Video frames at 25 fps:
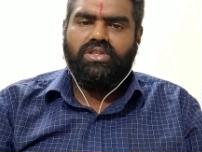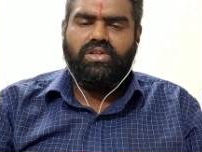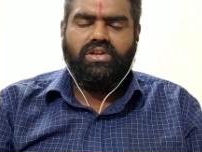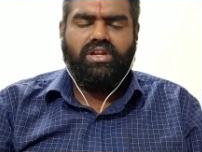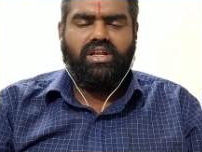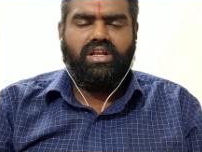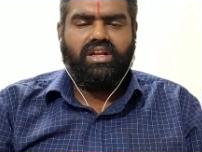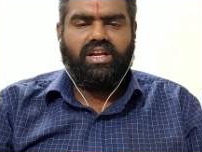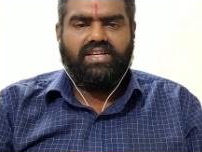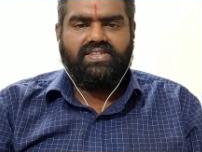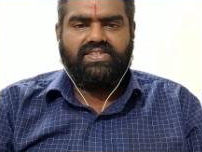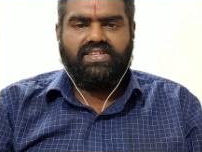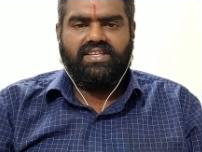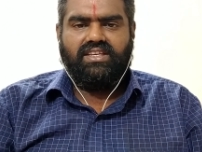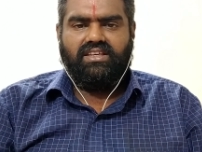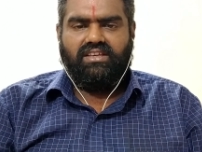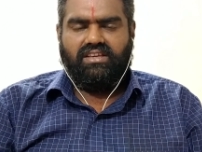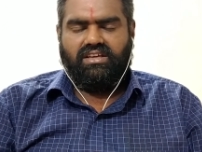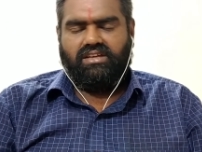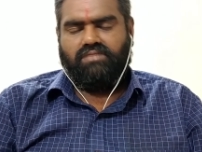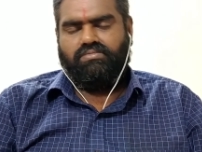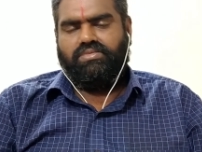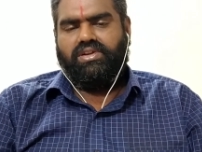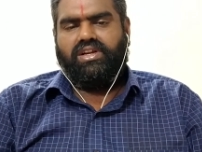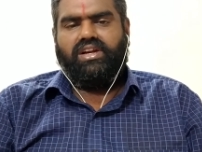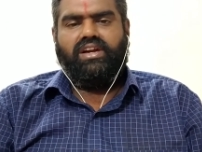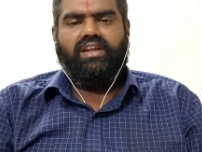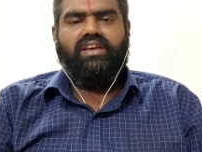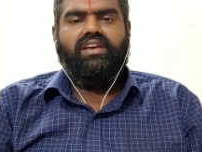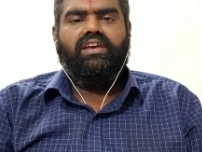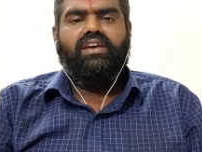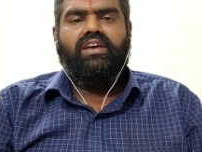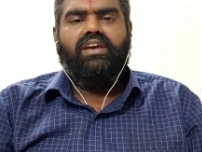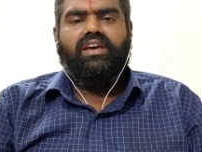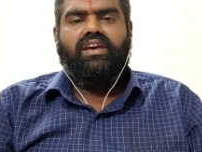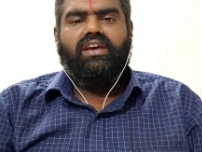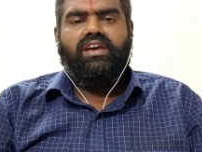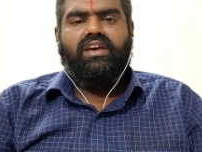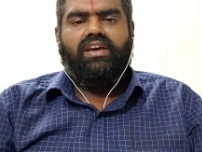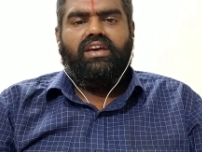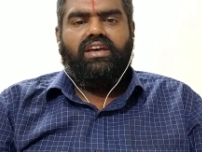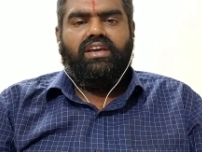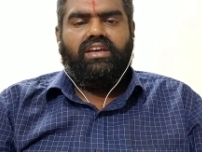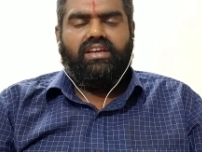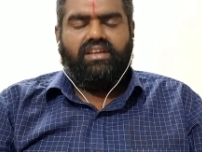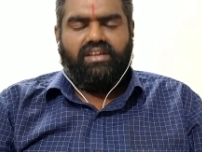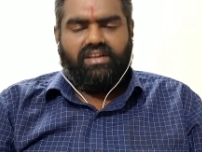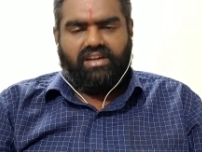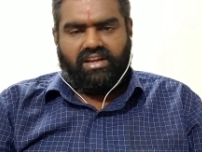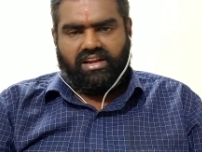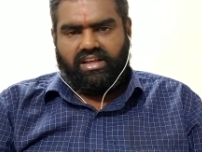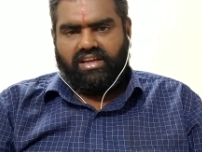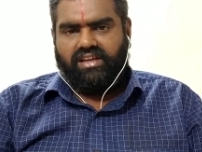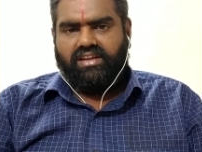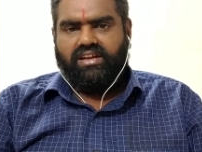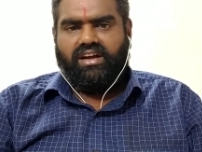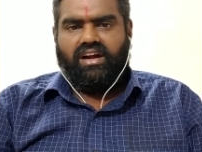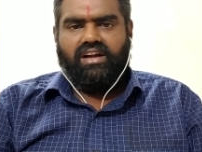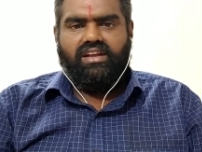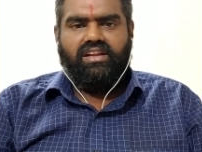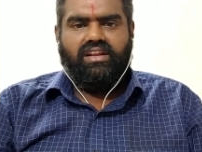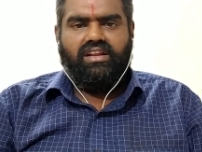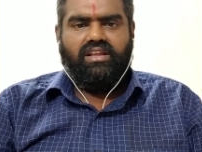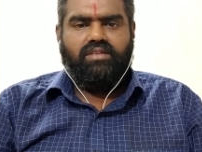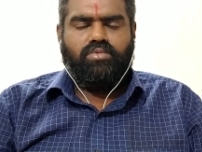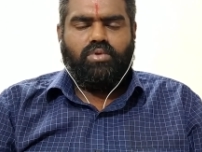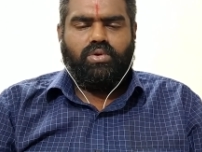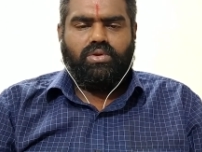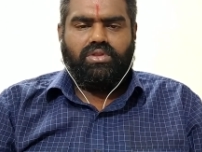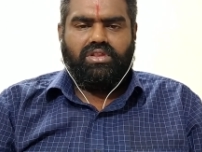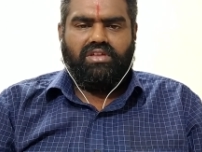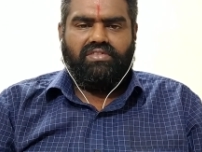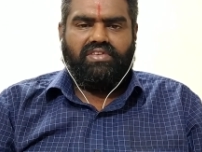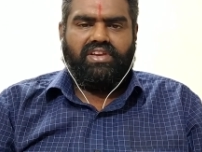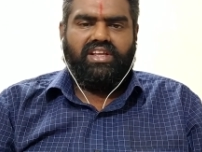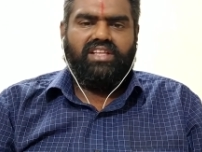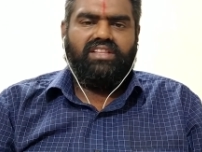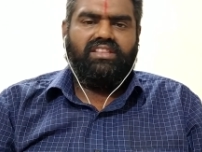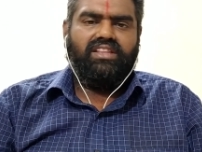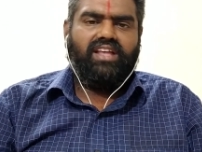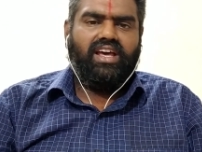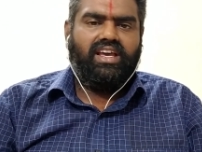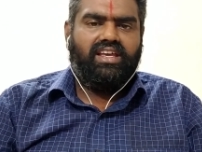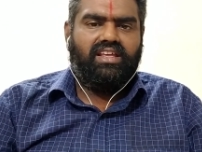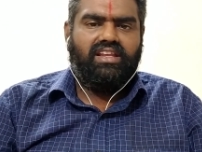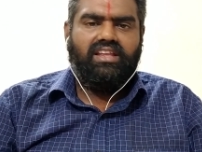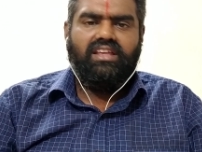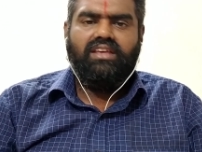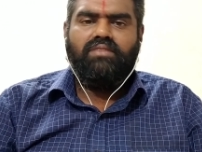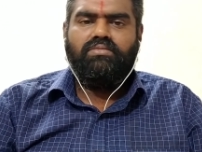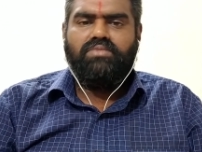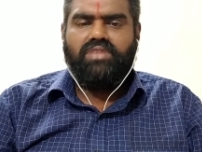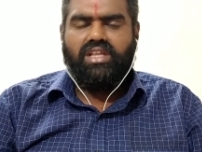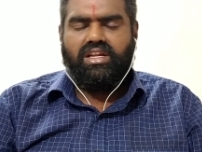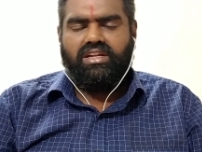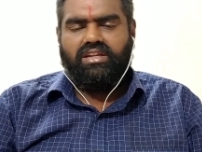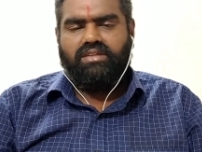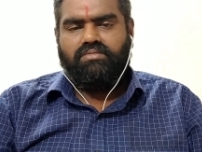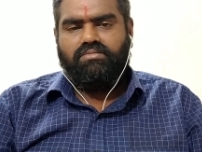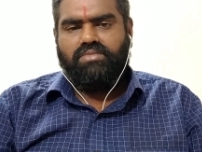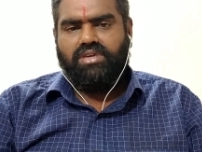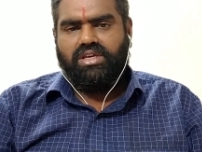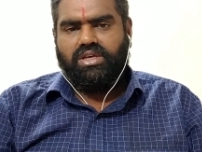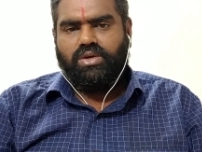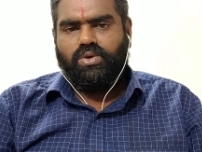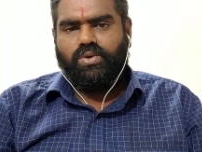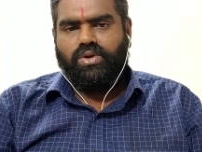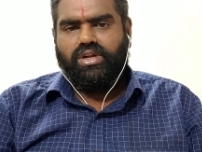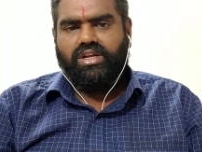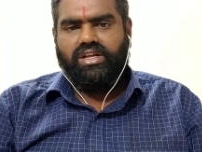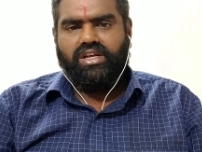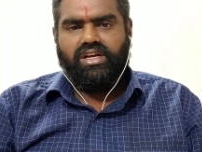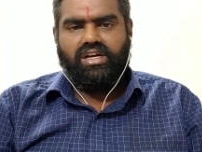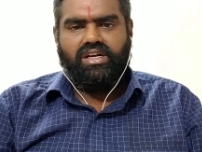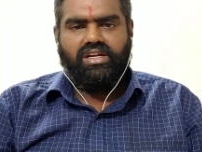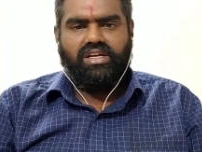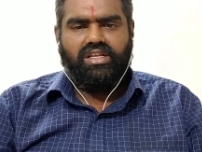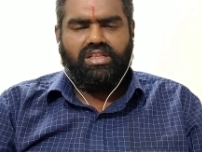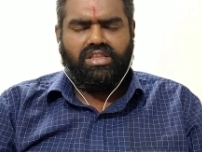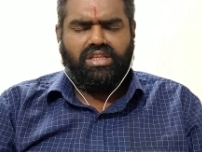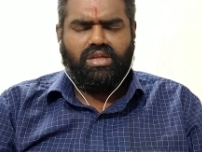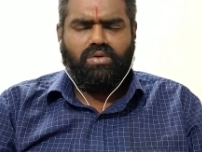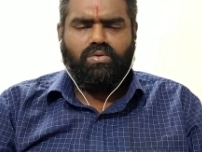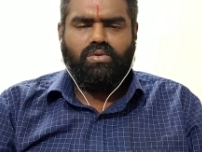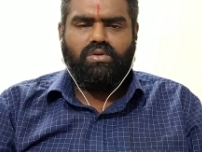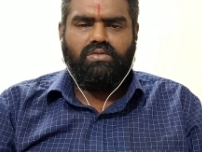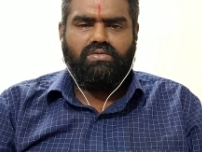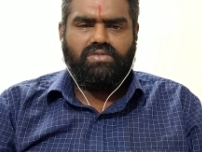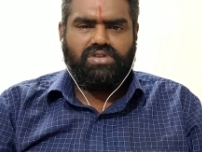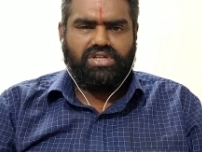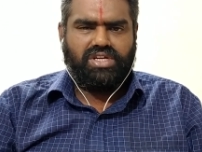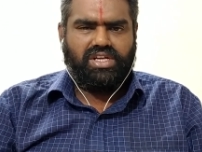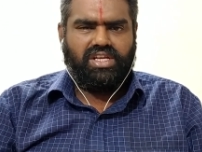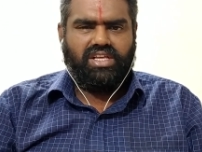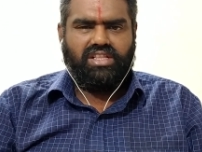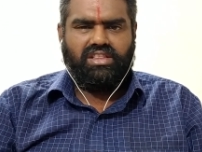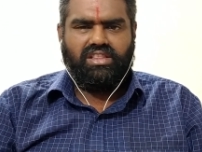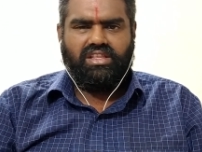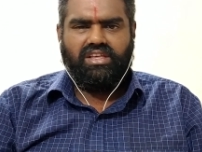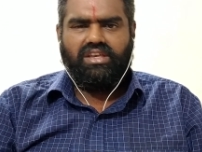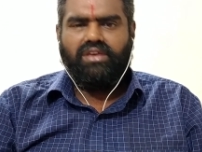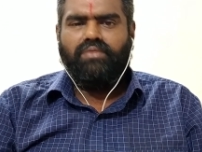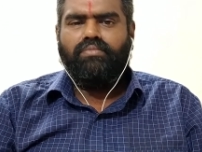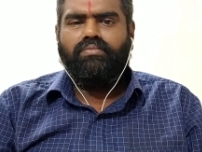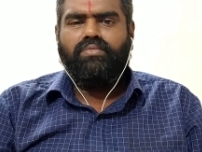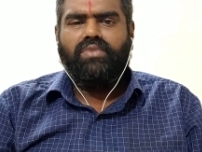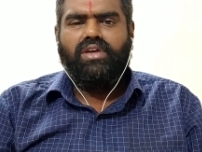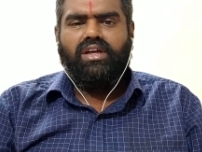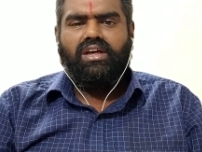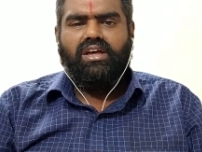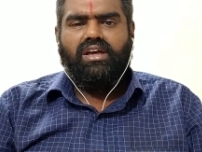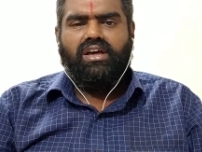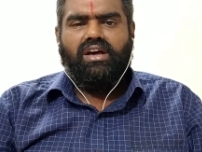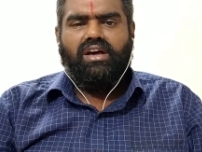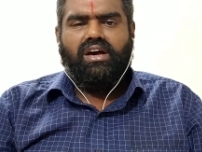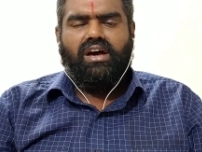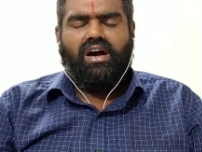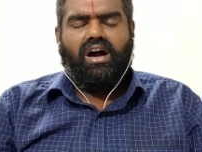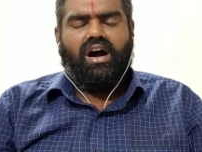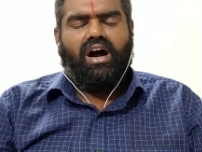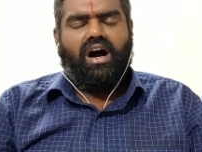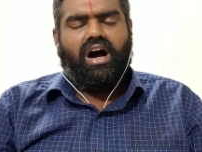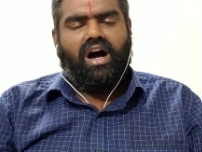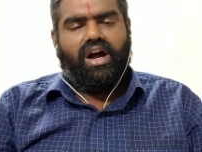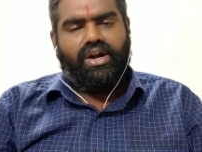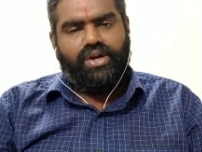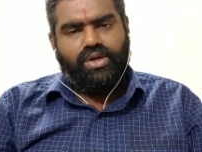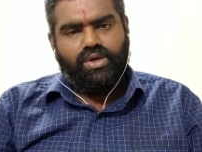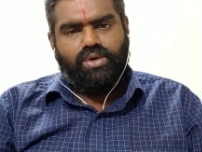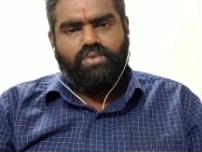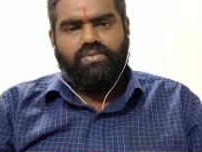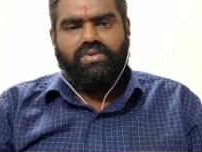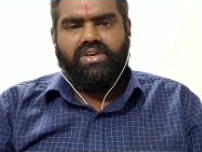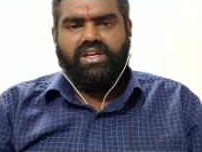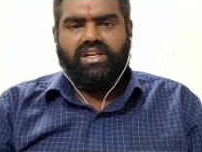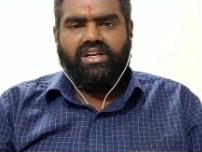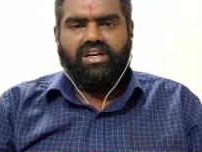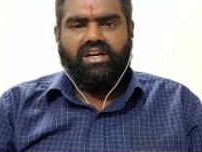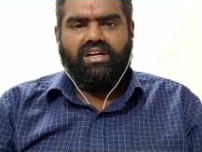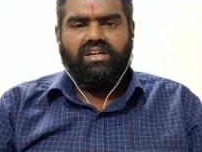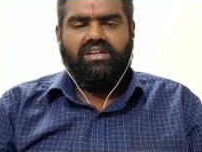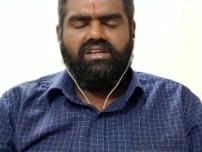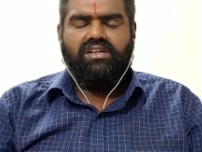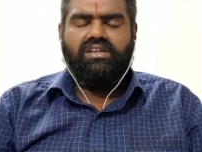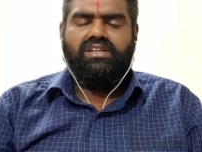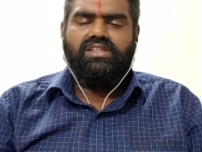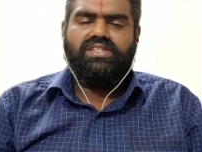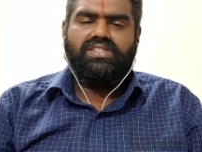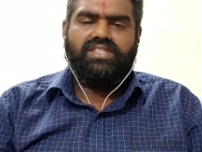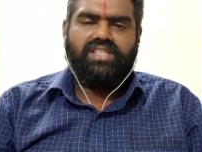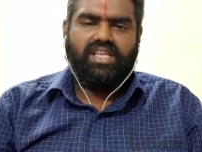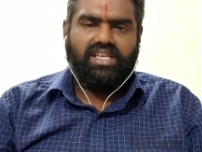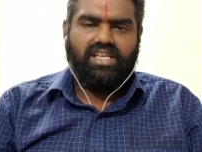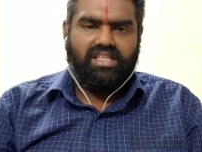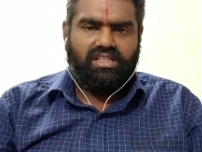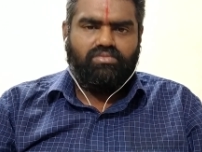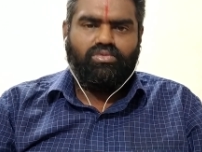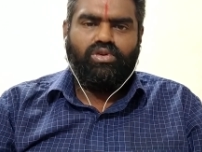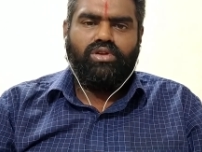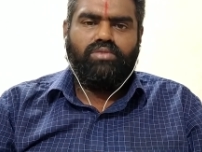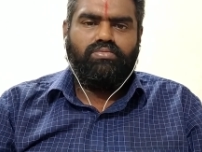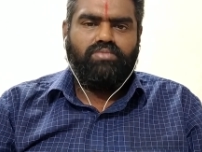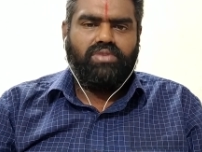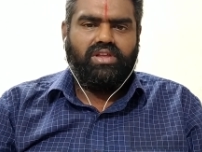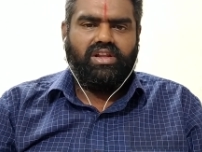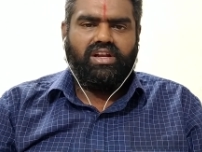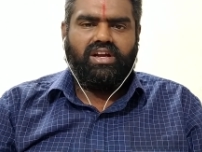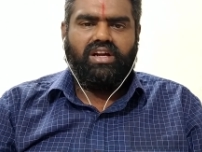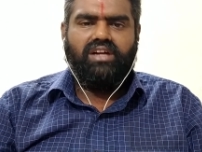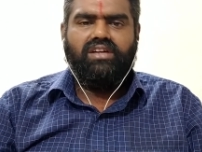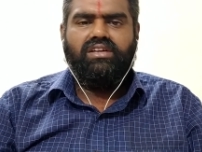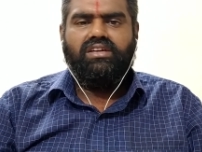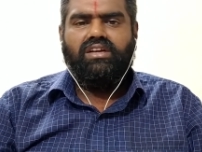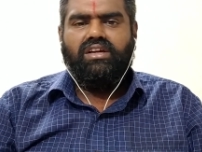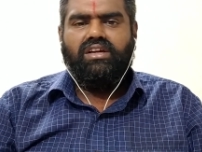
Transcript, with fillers: தினராசி நண்பர்கள் இன்றைய நாளினை பொறுத்தவரை தைரியம் தன்னம்பிக்கையுடன் நீங்கள் எந்த ஒரு விஷயத்தையும் அணுகுவீர்கள் செய்து முடிப்பீர்கள்